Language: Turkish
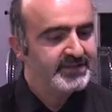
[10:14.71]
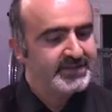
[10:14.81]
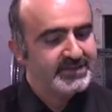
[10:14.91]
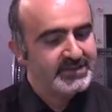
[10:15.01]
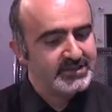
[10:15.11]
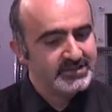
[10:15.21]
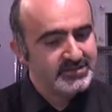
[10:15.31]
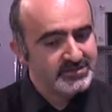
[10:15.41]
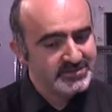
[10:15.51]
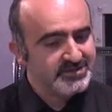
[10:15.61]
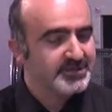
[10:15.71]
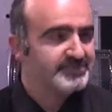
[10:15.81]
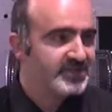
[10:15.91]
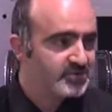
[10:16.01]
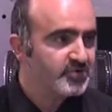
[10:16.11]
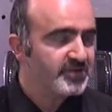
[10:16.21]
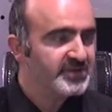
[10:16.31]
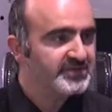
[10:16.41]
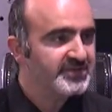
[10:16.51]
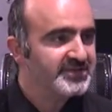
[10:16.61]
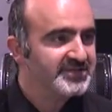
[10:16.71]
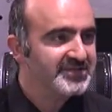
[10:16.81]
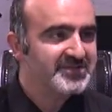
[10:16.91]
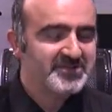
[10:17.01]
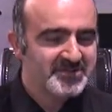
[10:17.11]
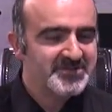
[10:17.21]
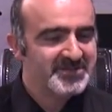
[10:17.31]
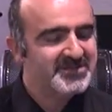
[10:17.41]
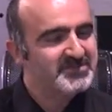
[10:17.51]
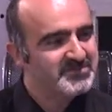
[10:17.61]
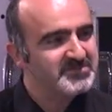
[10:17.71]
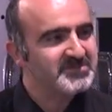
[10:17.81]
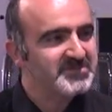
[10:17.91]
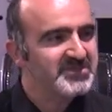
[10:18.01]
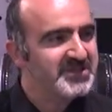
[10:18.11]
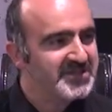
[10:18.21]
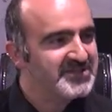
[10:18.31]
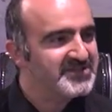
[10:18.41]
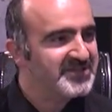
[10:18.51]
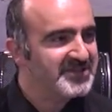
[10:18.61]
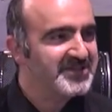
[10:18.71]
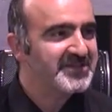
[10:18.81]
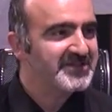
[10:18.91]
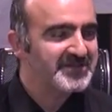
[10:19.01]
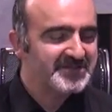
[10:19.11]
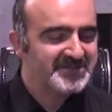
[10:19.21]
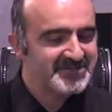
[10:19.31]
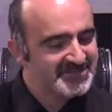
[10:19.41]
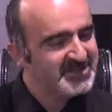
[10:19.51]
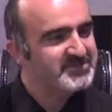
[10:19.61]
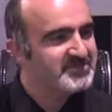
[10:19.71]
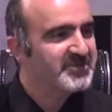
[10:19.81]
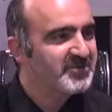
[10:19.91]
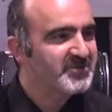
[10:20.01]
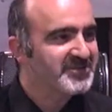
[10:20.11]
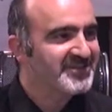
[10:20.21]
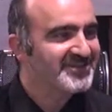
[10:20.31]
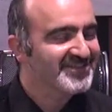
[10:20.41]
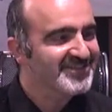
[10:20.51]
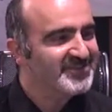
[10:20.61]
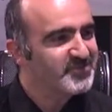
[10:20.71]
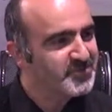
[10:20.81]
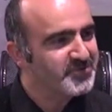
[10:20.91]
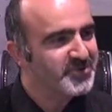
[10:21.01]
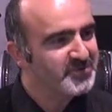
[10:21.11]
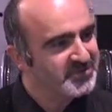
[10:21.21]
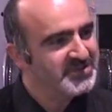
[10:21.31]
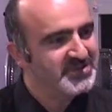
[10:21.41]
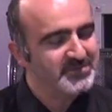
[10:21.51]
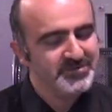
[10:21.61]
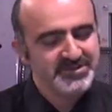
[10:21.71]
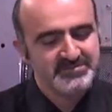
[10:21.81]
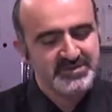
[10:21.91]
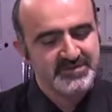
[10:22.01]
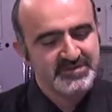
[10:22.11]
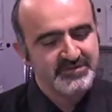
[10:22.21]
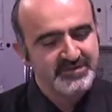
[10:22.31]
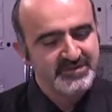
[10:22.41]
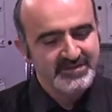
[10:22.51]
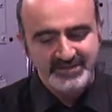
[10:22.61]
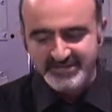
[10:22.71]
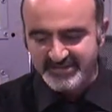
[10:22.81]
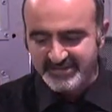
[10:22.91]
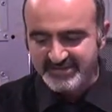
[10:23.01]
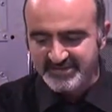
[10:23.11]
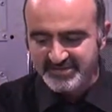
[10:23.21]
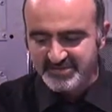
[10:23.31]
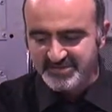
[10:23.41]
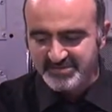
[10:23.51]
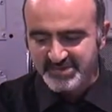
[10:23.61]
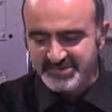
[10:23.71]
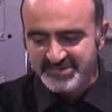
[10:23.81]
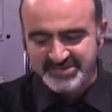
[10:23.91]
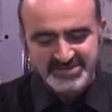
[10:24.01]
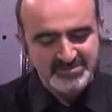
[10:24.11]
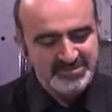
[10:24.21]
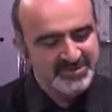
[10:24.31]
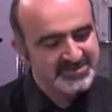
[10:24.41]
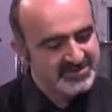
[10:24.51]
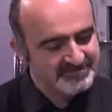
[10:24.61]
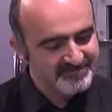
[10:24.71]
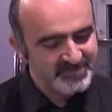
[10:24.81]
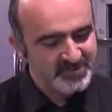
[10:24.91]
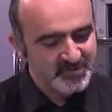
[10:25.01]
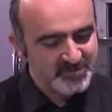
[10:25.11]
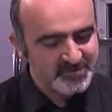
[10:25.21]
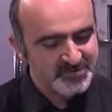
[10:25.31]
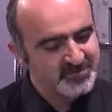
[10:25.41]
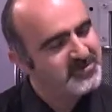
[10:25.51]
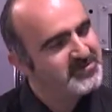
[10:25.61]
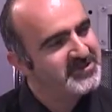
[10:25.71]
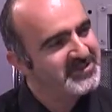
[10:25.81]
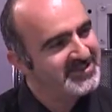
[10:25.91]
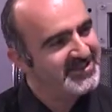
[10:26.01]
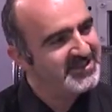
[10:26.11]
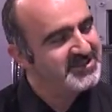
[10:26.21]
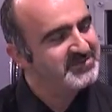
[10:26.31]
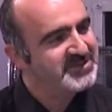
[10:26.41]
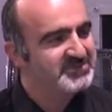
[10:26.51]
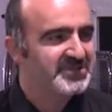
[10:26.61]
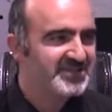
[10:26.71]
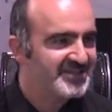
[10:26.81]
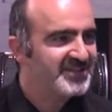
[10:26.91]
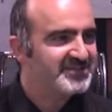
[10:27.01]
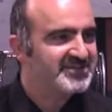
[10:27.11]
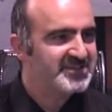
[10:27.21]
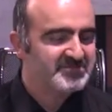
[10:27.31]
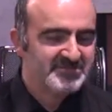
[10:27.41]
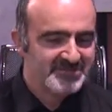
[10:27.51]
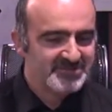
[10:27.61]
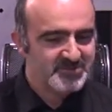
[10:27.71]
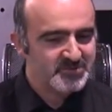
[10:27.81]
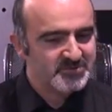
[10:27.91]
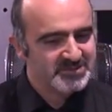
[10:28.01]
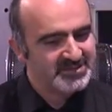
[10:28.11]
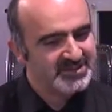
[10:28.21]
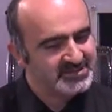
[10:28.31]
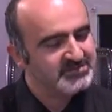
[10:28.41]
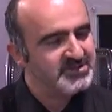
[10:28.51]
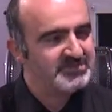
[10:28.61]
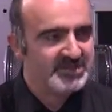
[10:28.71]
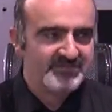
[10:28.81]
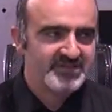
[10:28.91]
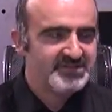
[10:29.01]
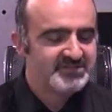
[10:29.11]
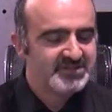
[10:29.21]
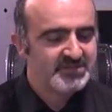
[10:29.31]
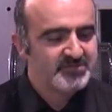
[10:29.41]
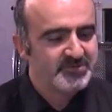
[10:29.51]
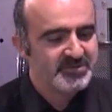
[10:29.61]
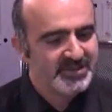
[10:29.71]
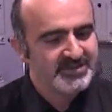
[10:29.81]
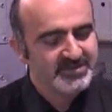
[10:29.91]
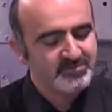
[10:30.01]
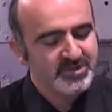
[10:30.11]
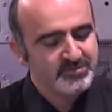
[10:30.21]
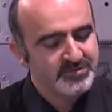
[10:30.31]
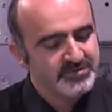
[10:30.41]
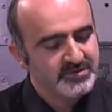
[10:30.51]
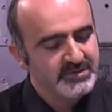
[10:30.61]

E, kitap da çok az var. E, inşallah bir dahaki sene e, kitabım da olacak. E, düşünüyorum. Onunla ilgili projem de var. E, Matrix kitabını yazdım. Gö gözle ilgili gelişim kitabı da yazacağım. E, Türkçe'de yazılmış pek fazla bir kitap yok. Kaynak bulamıyoruz.